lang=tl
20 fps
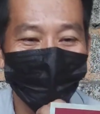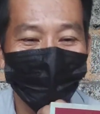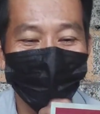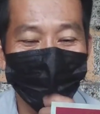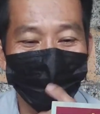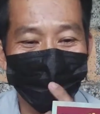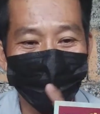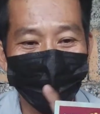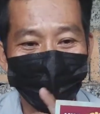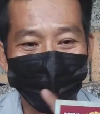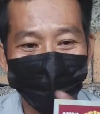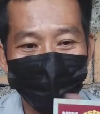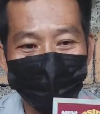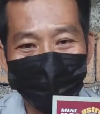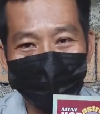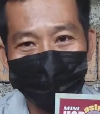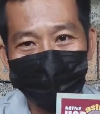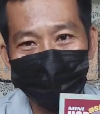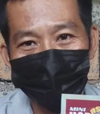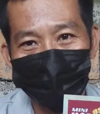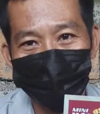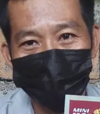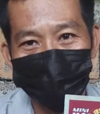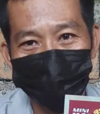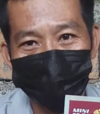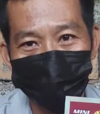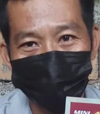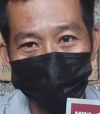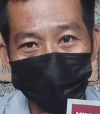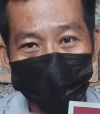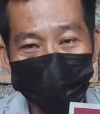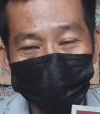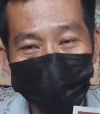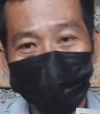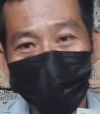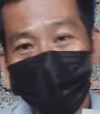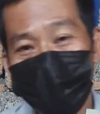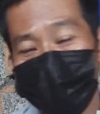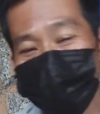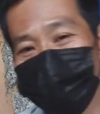Uh, based in
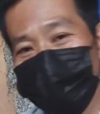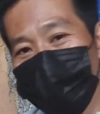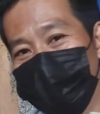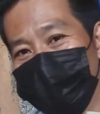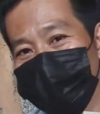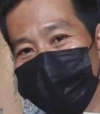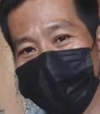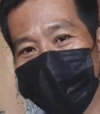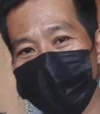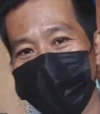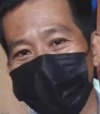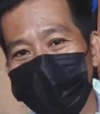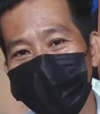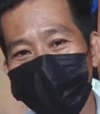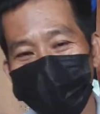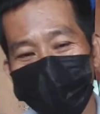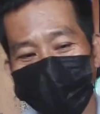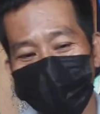my experience talaga,